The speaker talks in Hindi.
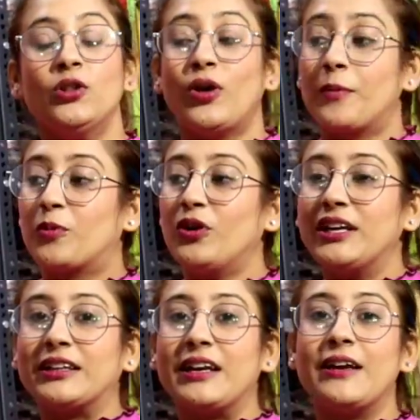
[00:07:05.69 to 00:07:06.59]
तो आपको
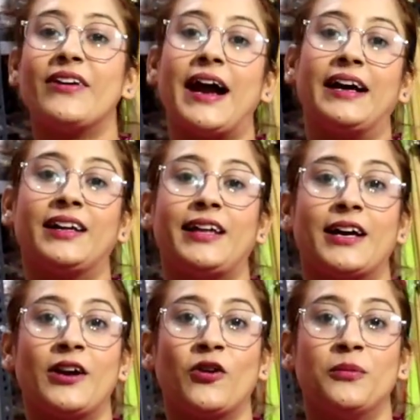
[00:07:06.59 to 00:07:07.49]
इतनी वैरायटी
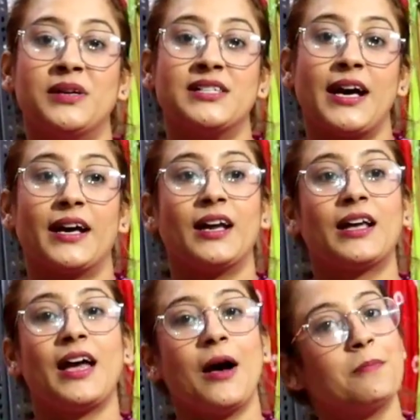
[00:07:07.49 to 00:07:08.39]
देखने को मिल जाएगी
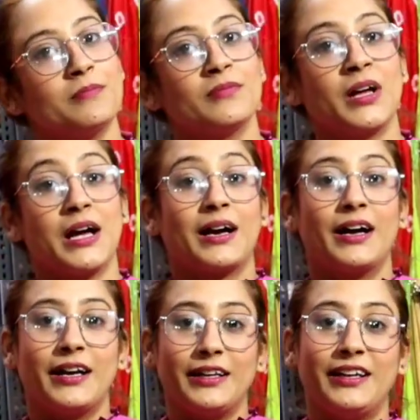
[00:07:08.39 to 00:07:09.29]
कि आप
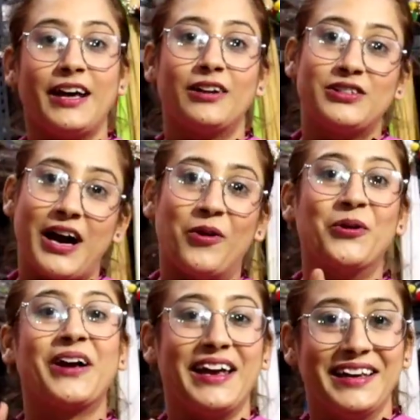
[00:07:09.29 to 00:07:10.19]
खरीदना
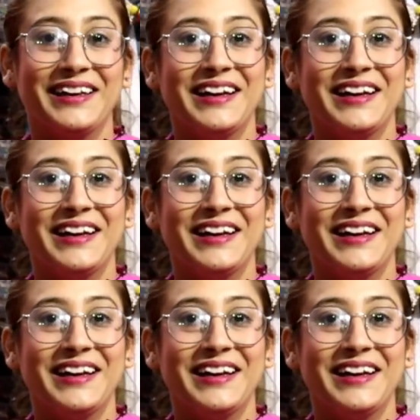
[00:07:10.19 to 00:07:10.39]
चाहोगे ही